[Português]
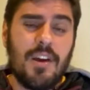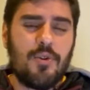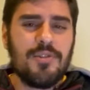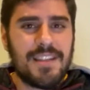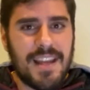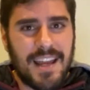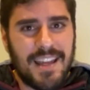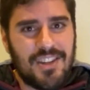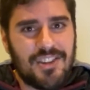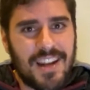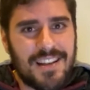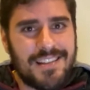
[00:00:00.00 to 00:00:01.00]
Eu gostaria aqui
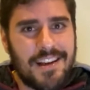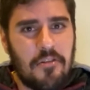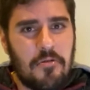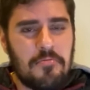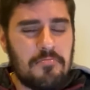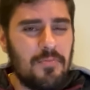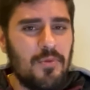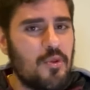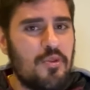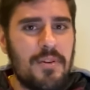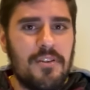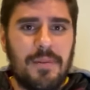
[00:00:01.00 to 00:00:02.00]
de trazer um, um
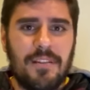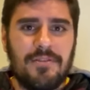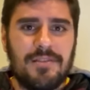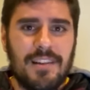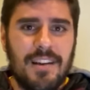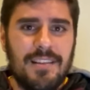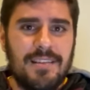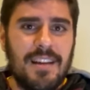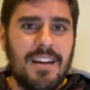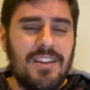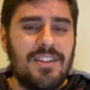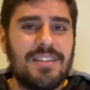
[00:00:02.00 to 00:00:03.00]
número para vocês
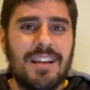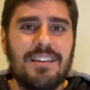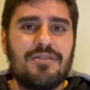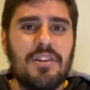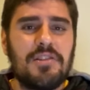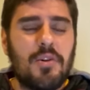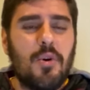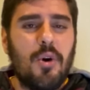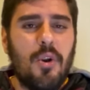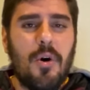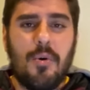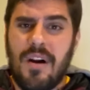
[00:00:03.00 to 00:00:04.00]
de seleções que eu
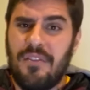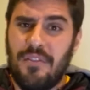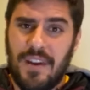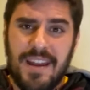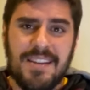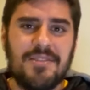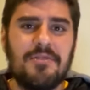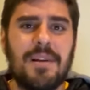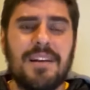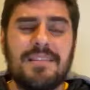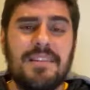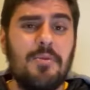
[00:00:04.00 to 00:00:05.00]
coloco à frente do
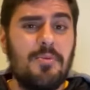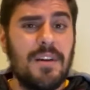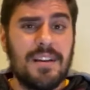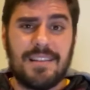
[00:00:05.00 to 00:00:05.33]
Brasil,